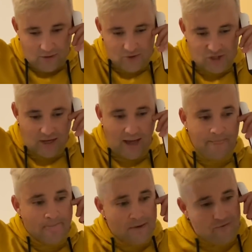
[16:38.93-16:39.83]
chão é lá,
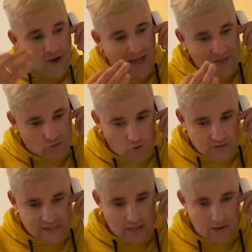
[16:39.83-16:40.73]
foi
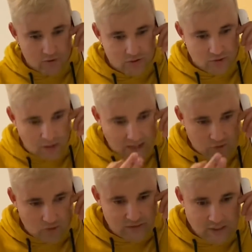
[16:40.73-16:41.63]
14 euros, senhor.
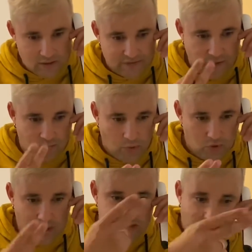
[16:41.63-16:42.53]
14 euros mesmo. Por
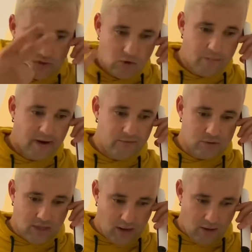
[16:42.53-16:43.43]
2 euros eu comprava
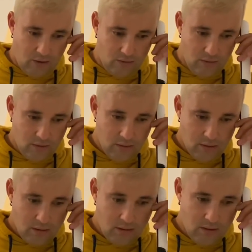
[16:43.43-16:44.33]
outro da LOL.
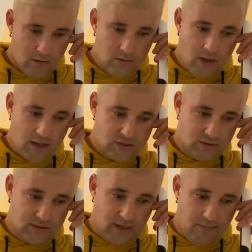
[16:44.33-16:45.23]
Eu não acho que
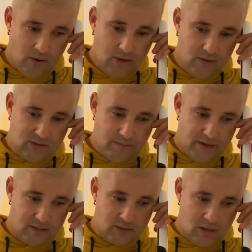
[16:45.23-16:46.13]
está bom, não, esse
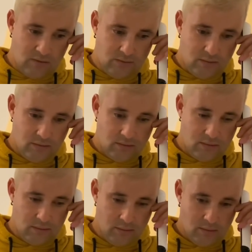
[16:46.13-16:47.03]
preço, não.
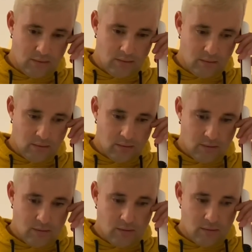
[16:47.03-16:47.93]

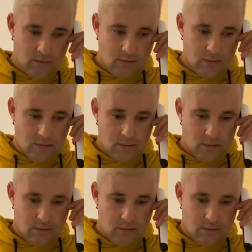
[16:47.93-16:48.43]
Hum.